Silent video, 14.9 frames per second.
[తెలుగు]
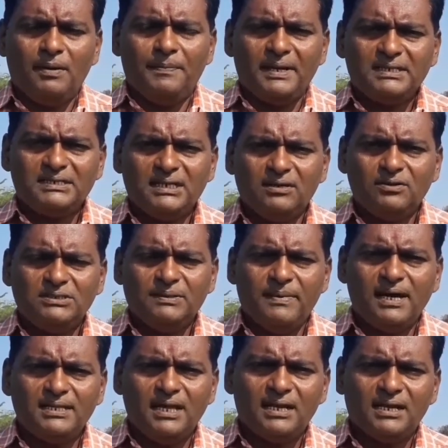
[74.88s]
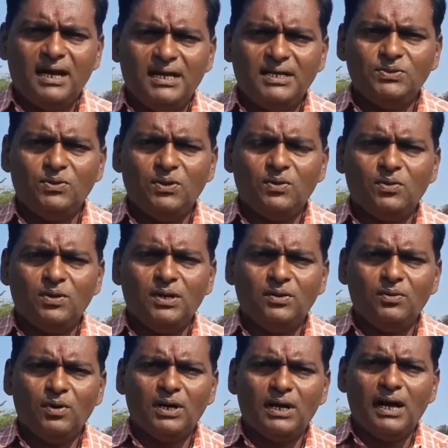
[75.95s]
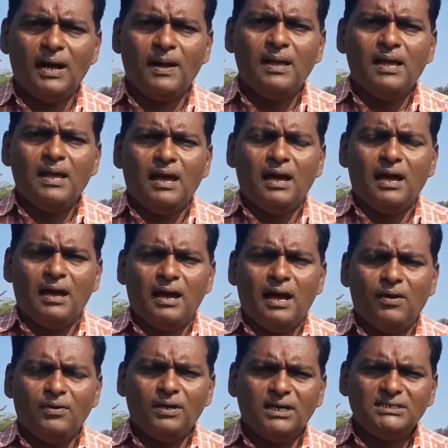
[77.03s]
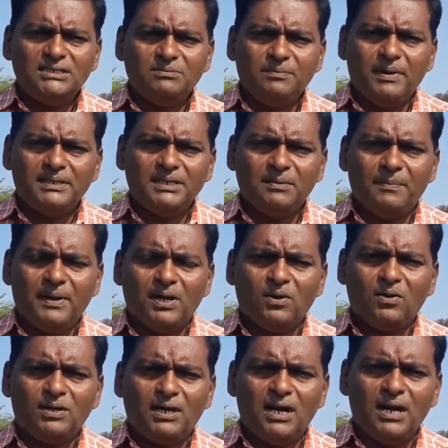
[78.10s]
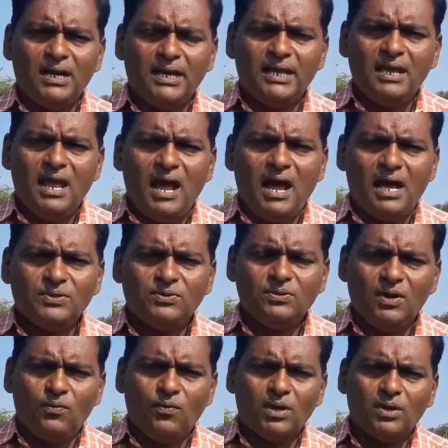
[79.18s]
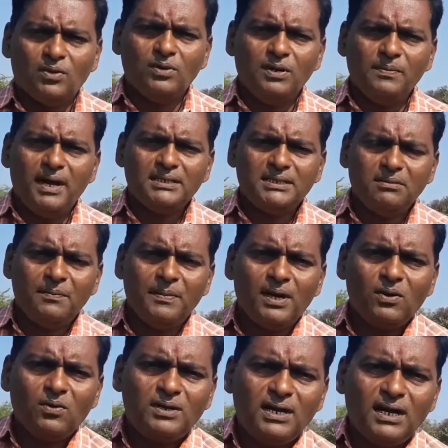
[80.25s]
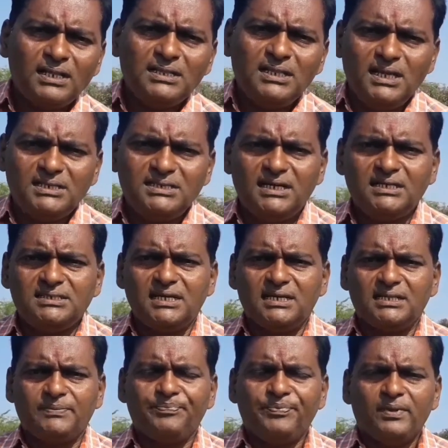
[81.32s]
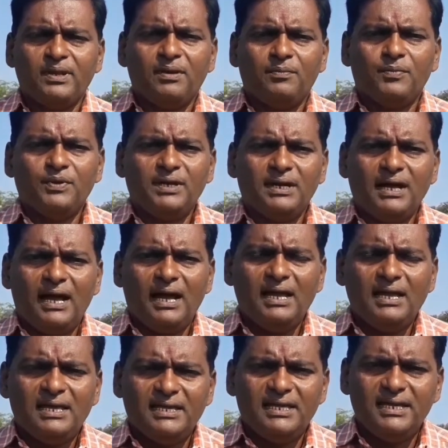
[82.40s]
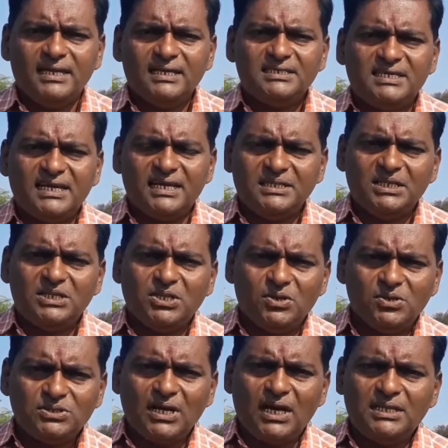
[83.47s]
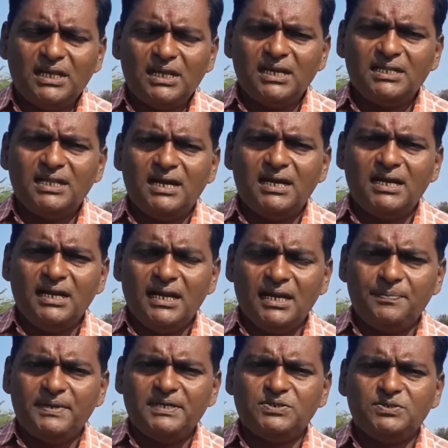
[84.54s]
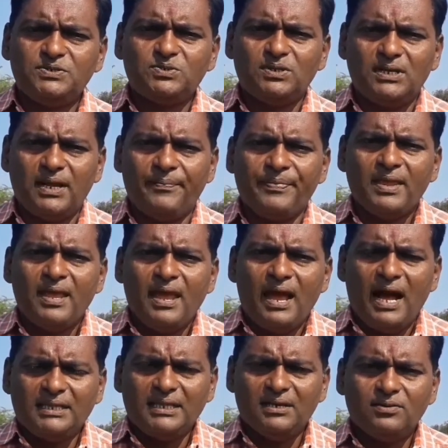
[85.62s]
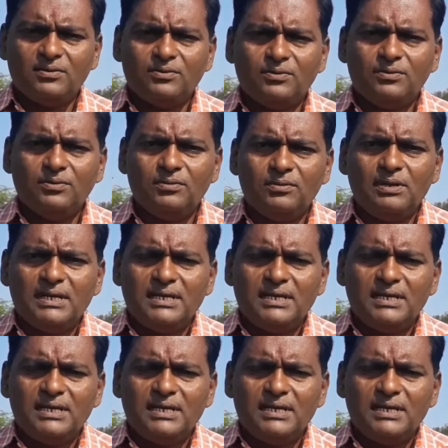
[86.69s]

ఒక ప్రశ్నకు సమాధానంగా హిందువుల గుళ్లను ఒక ఔరంగజేబు మాత్రం పగలగొట్టాడని అది కూడా ఒక గుడి మాత్రమే పగలగొట్టాడని తెలియజేయడం జరిగింది ముఖ్యంగా ఈయనకి చరిత్ర తెలుసా తెలియదా అనేది నేను ప్రశ్నిస్తున్నా అతనుకు